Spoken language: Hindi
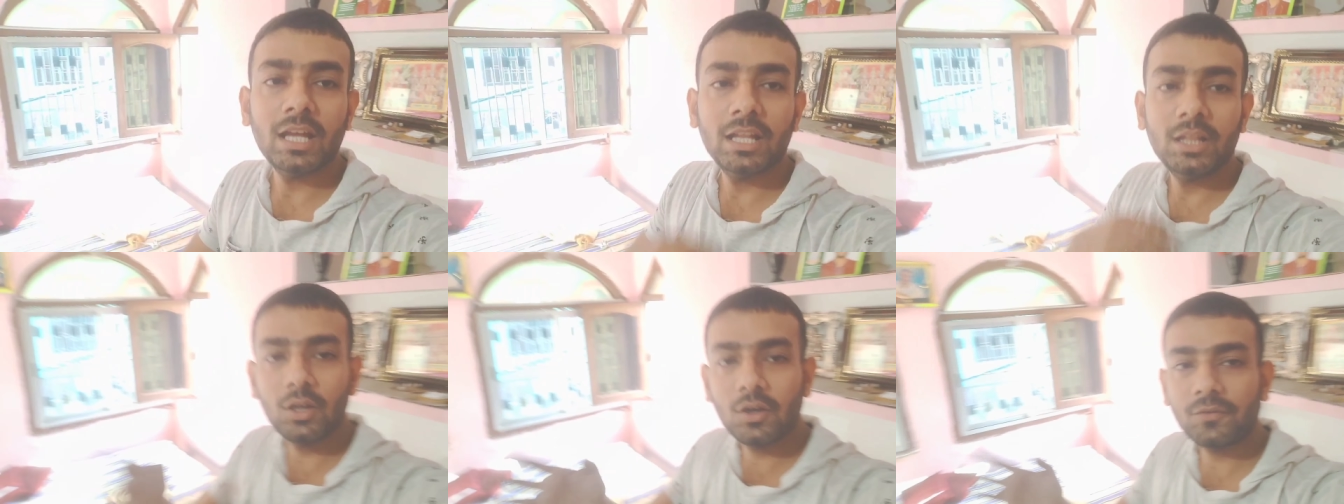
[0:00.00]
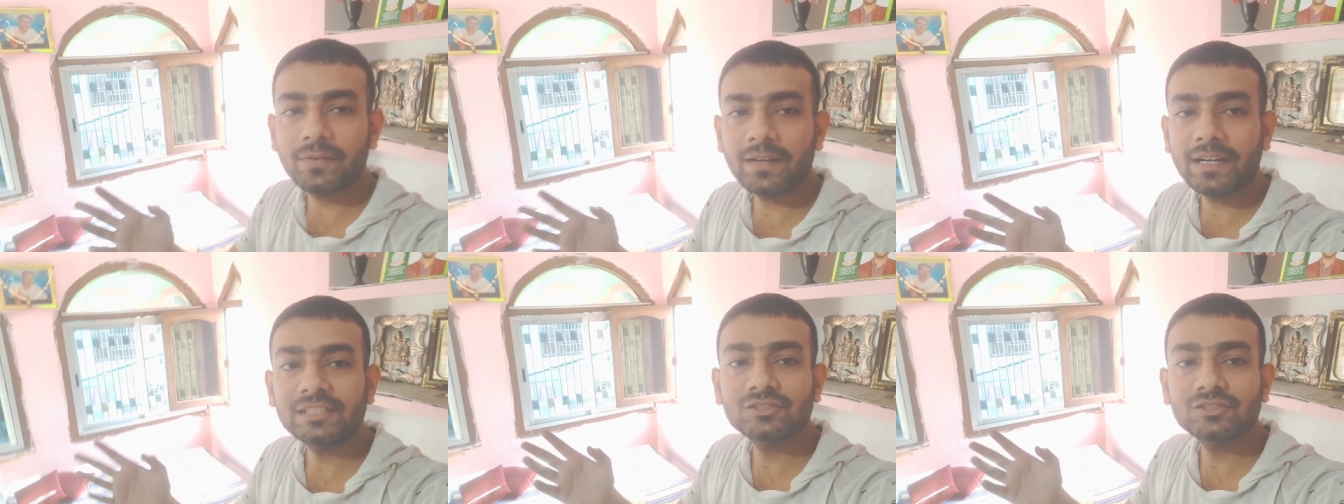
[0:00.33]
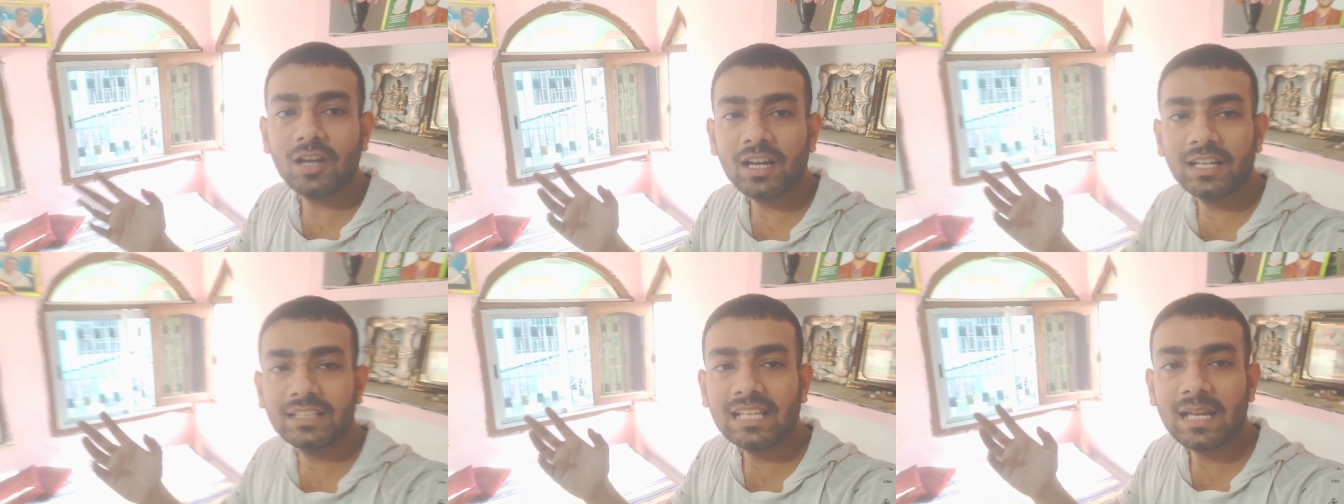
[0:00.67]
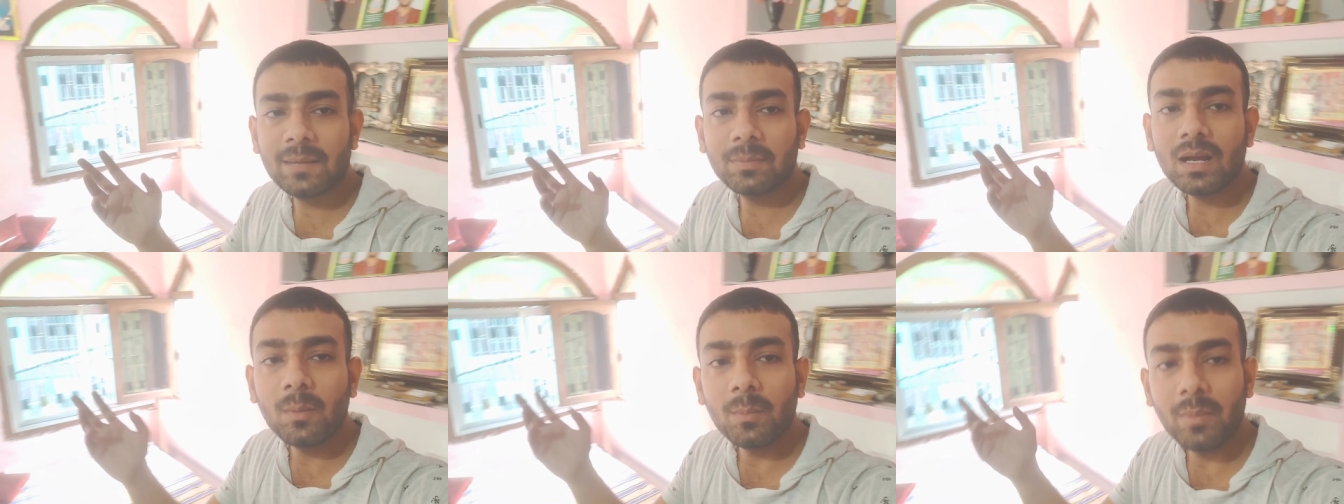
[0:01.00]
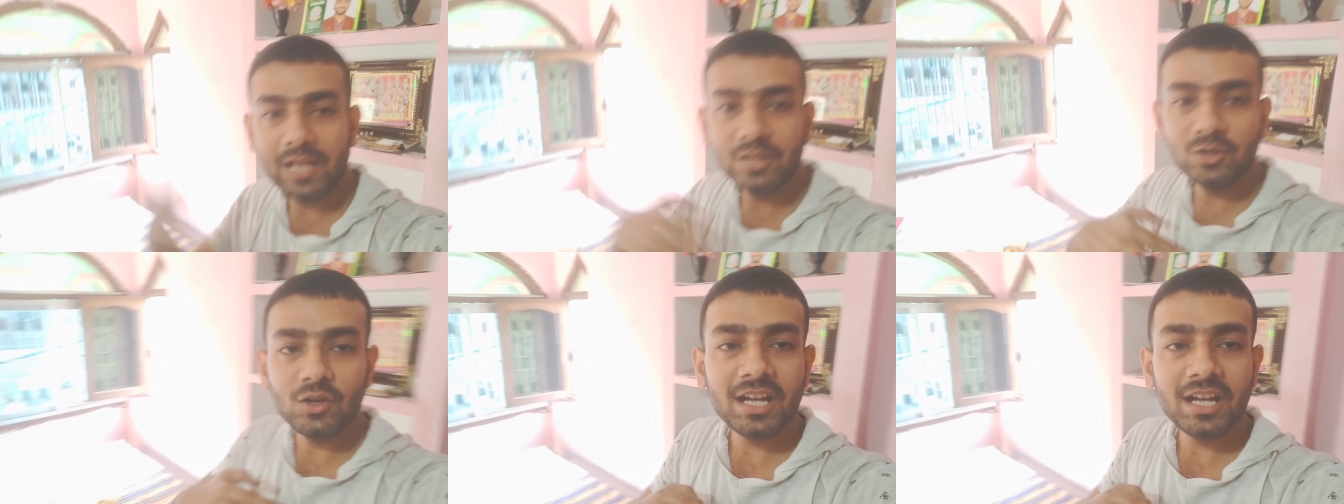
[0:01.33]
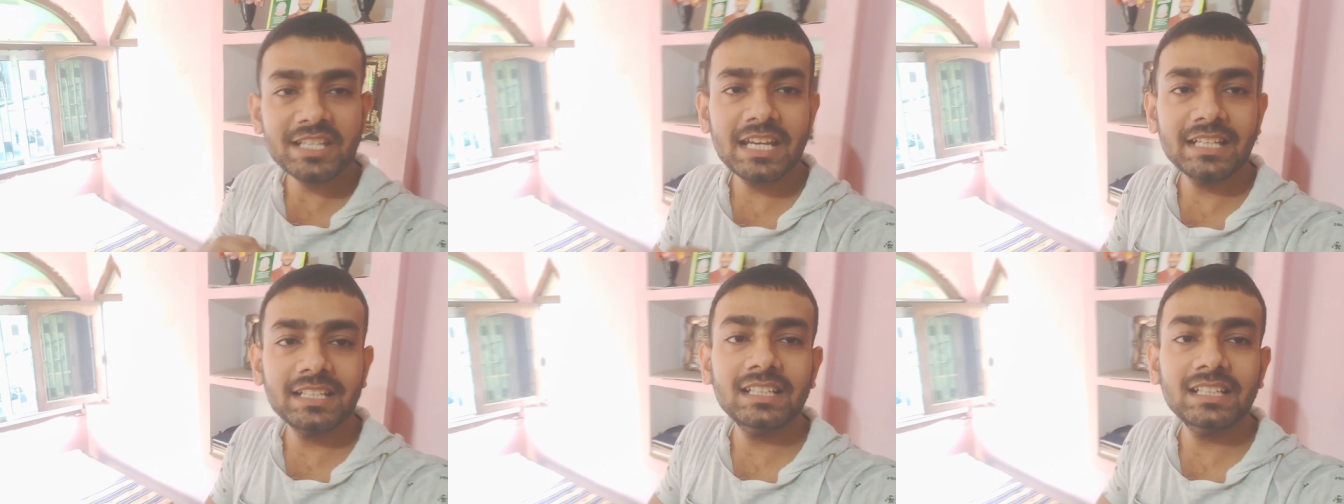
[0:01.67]
हेलो फ्रेंड स्वागत है आपका
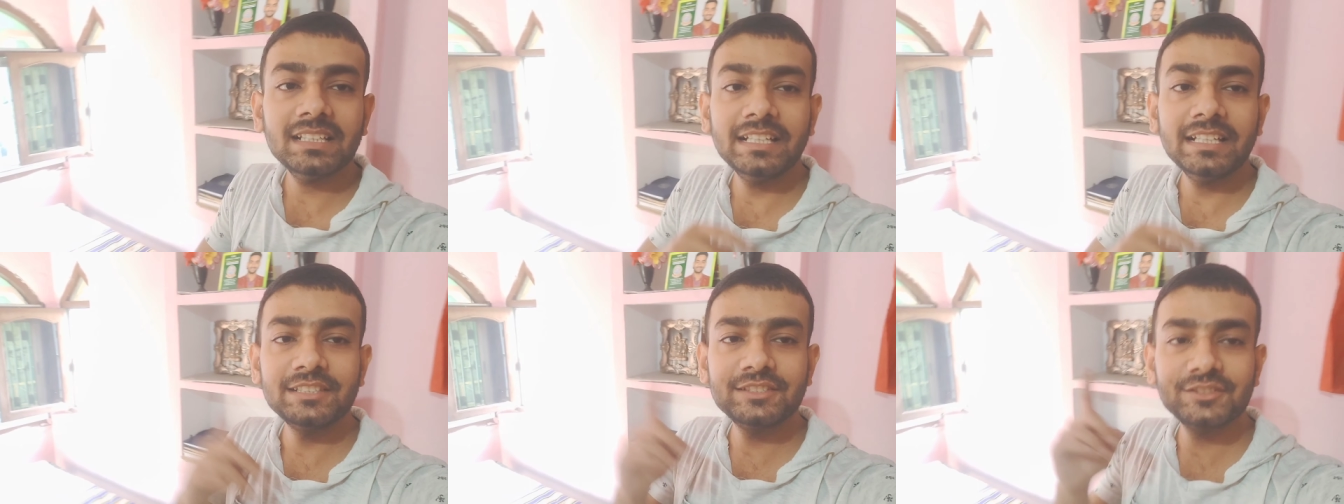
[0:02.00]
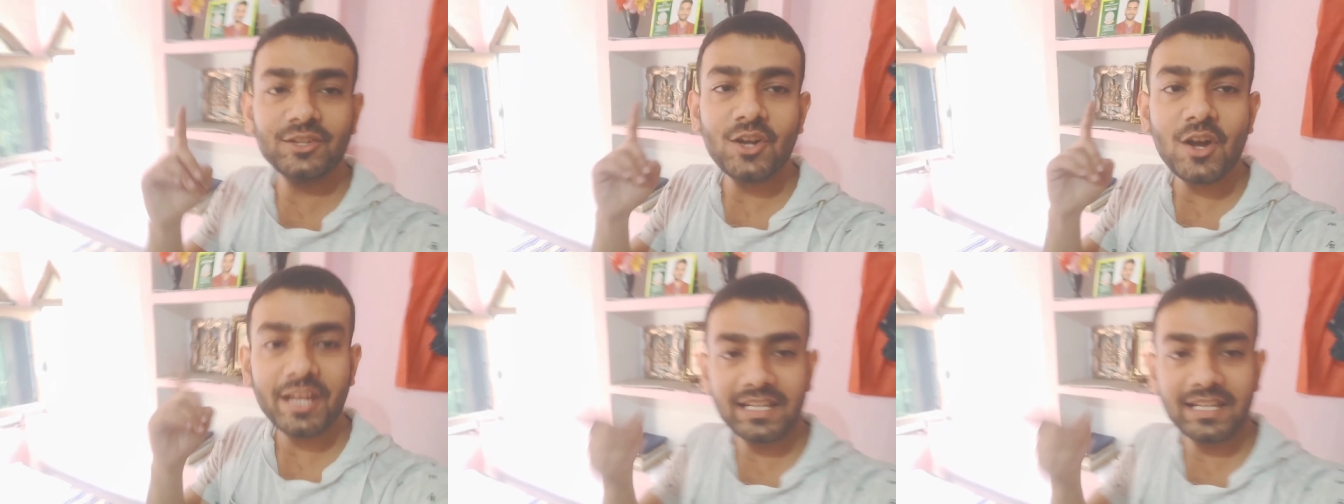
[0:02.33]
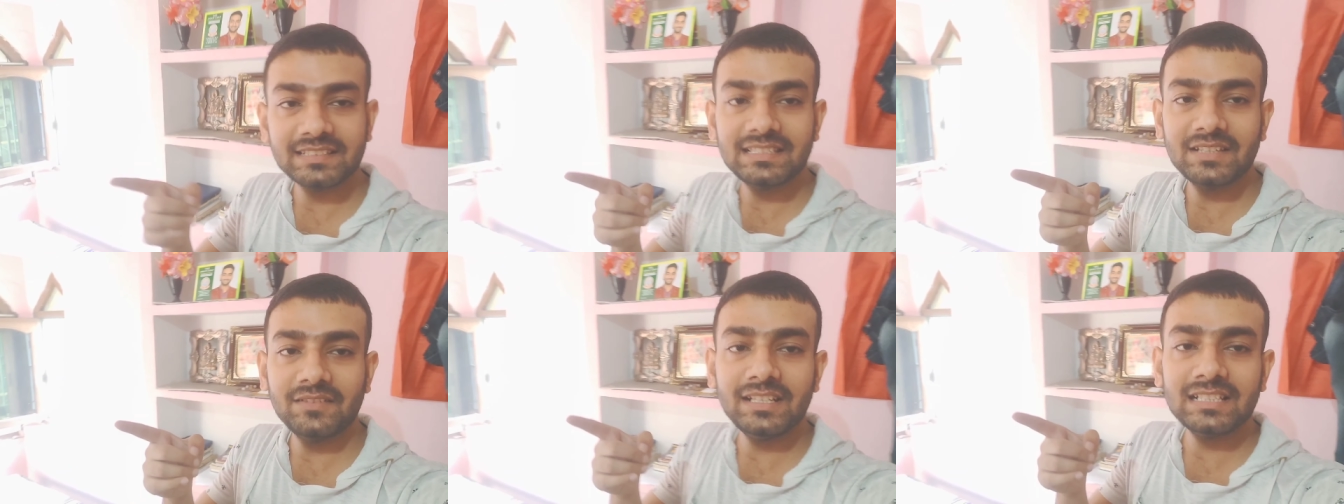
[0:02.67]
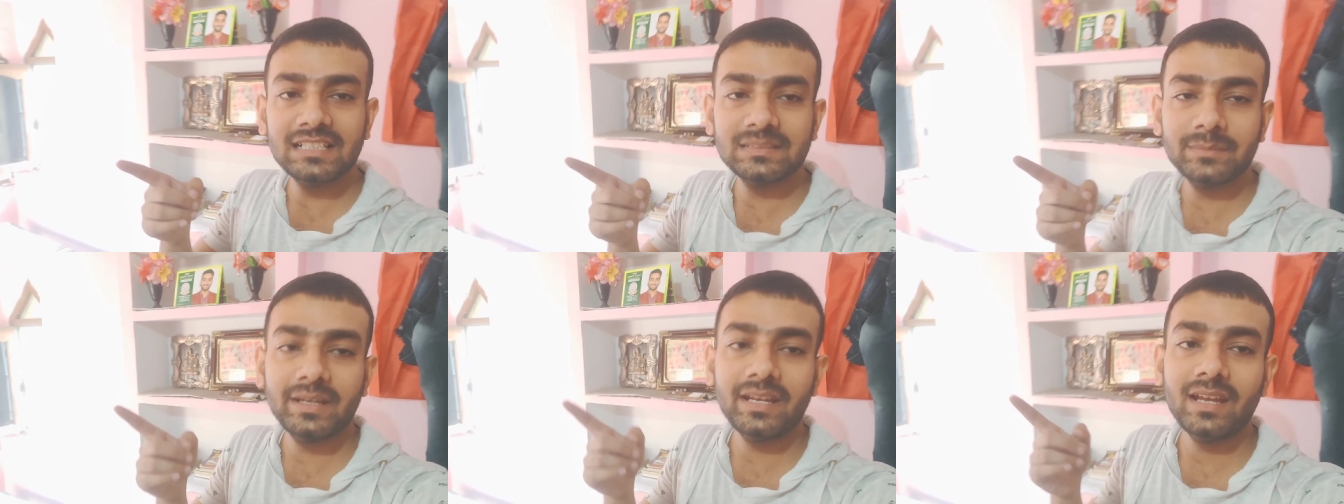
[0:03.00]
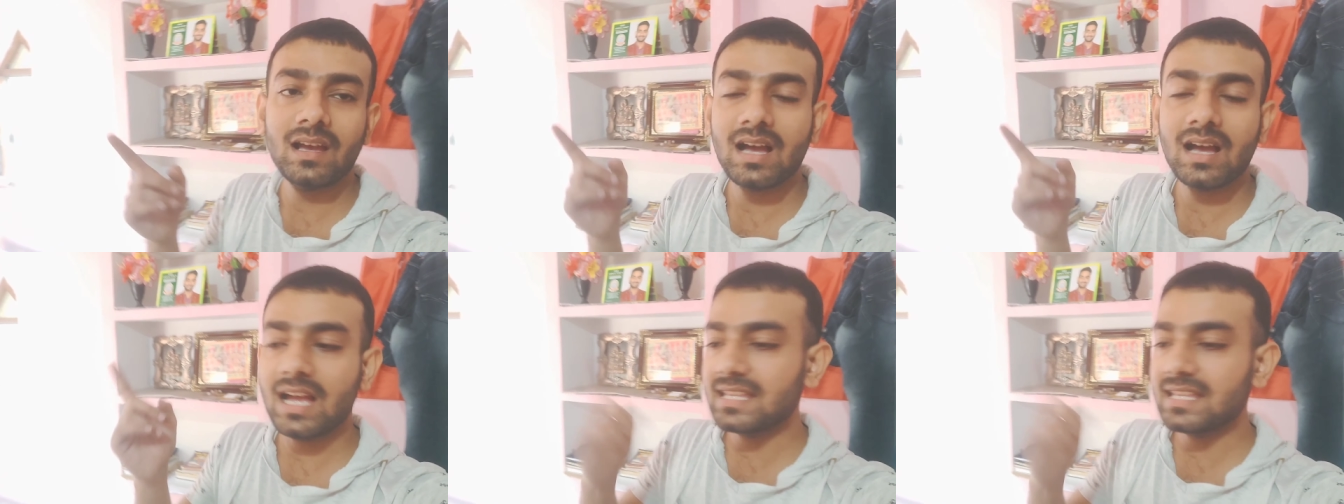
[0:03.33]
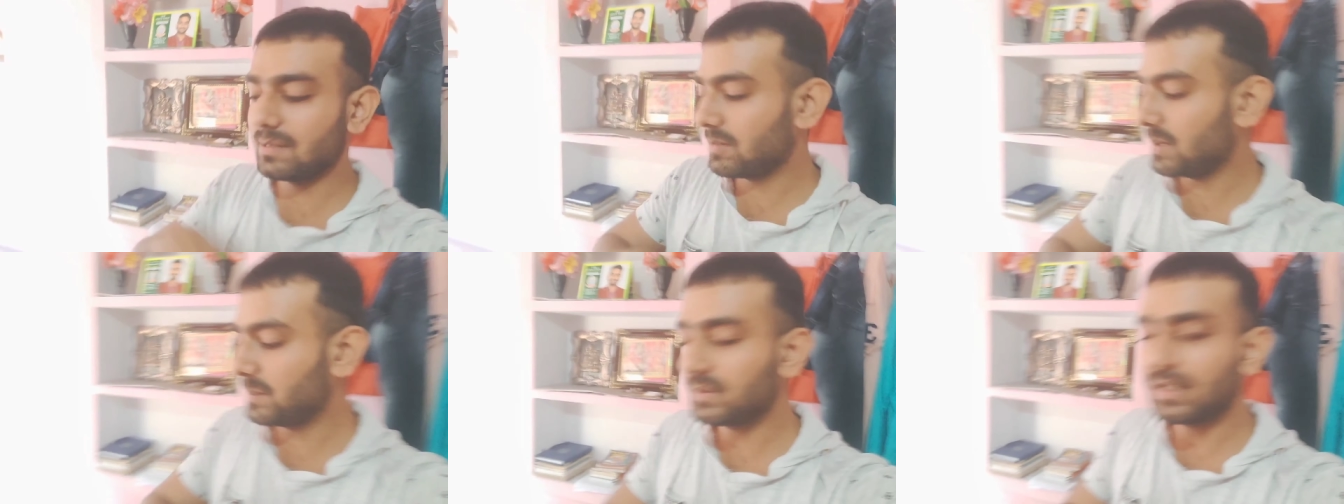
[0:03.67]
भाइयों का चैनल इट्स रॉकिंग सिवलिंग्स में
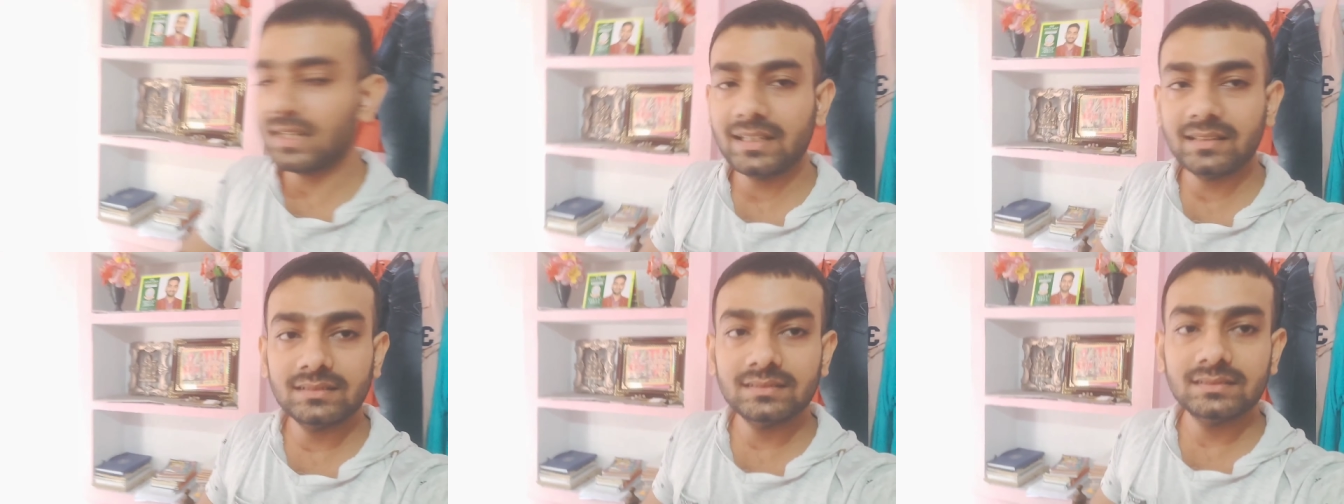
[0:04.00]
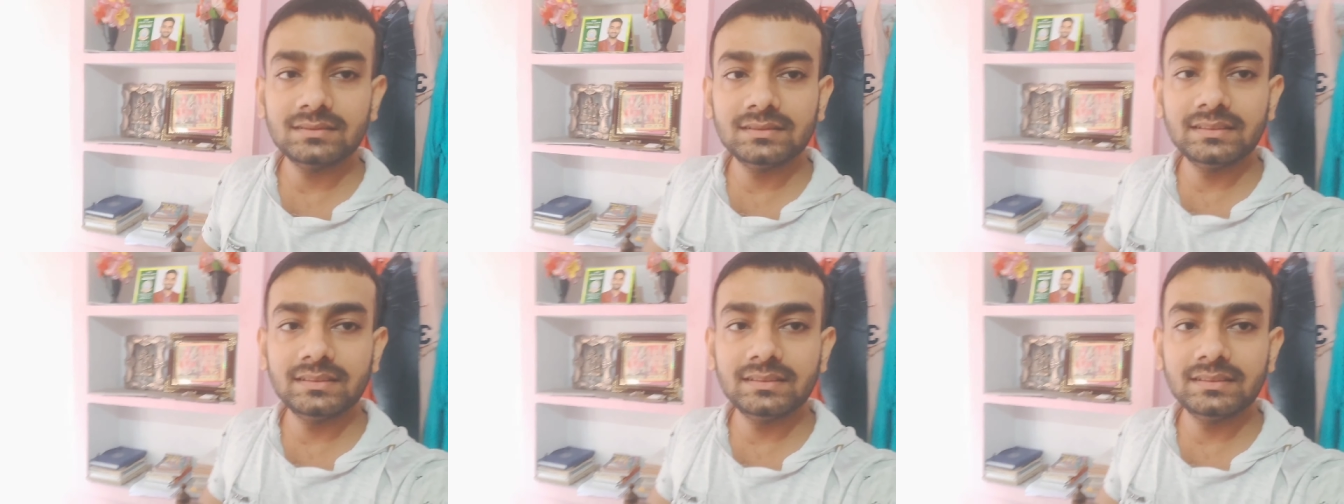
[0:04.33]
आज हम अपना